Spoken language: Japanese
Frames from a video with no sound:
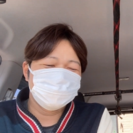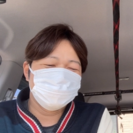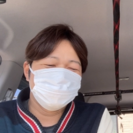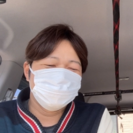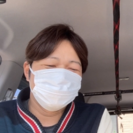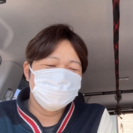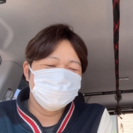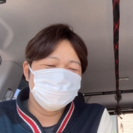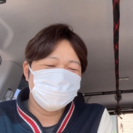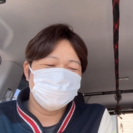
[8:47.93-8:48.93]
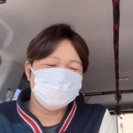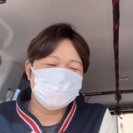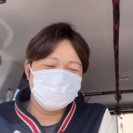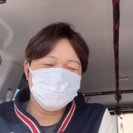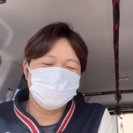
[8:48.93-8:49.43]
のー、まあ
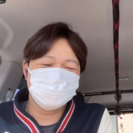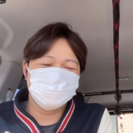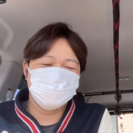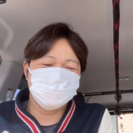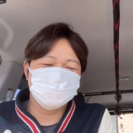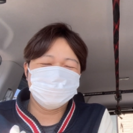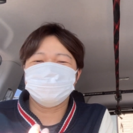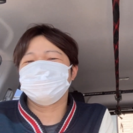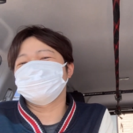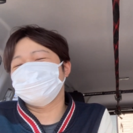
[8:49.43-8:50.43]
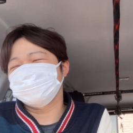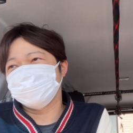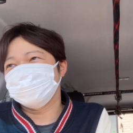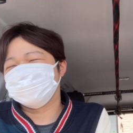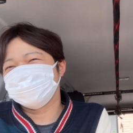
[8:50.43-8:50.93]
僕がね、あのー、自己紹介お
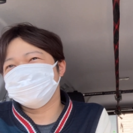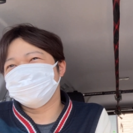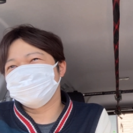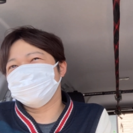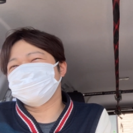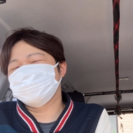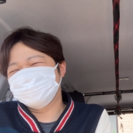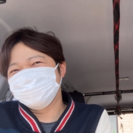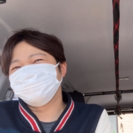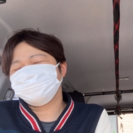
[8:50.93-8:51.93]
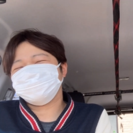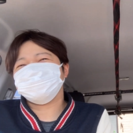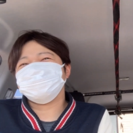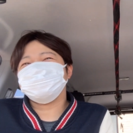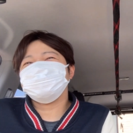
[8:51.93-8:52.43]
願いしますって言った時に、
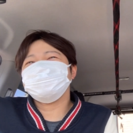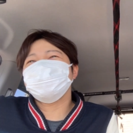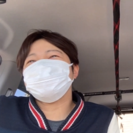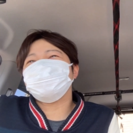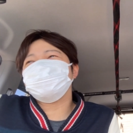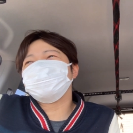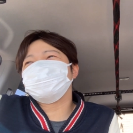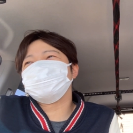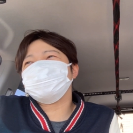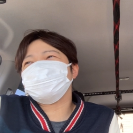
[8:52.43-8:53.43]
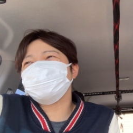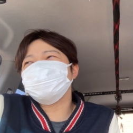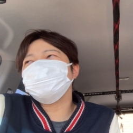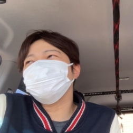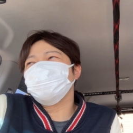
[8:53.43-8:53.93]
なんかこの、
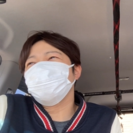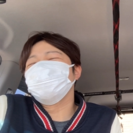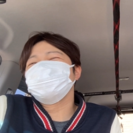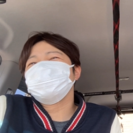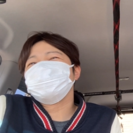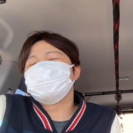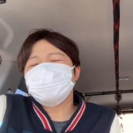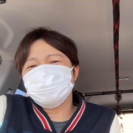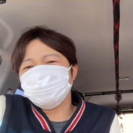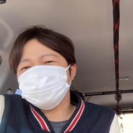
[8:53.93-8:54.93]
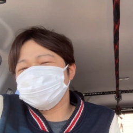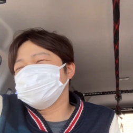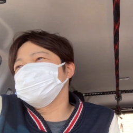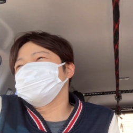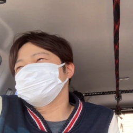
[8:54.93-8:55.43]
敬語も、敬語じゃ
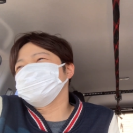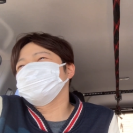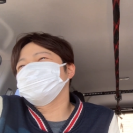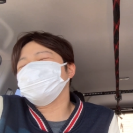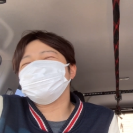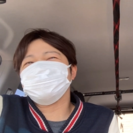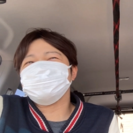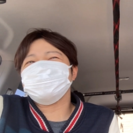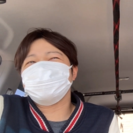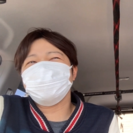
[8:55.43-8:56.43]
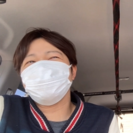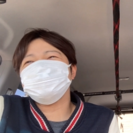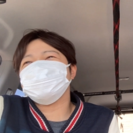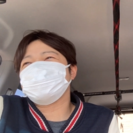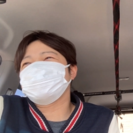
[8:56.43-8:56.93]
ないんですよ。わかります敬
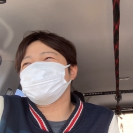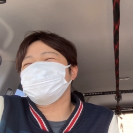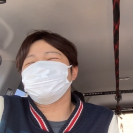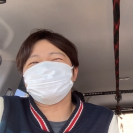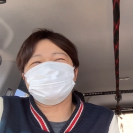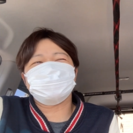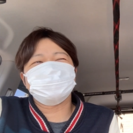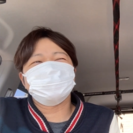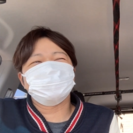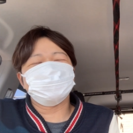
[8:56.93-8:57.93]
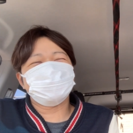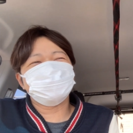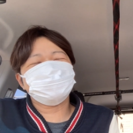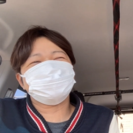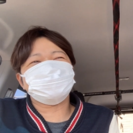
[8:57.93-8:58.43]
語じゃない敬語って、
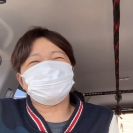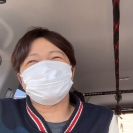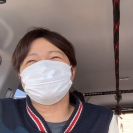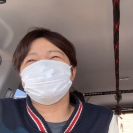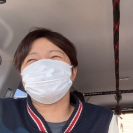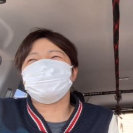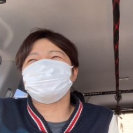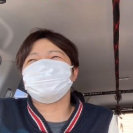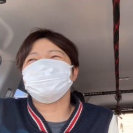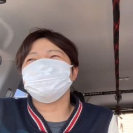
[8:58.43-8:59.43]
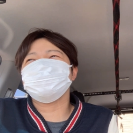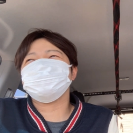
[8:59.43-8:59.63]
なんつうんかななんかこう、とも、